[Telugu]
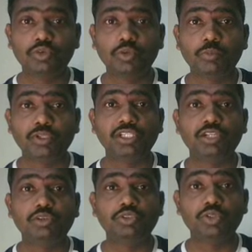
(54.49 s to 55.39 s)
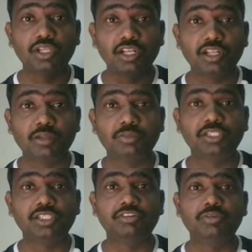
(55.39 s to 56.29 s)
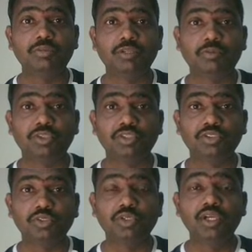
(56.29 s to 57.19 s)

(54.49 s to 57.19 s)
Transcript: గ్రూప్లో జాయిన్ అవ్వచ్చు రెగ్యులర్ అప్డేట్ అనేది మీరు పొందొచ్చు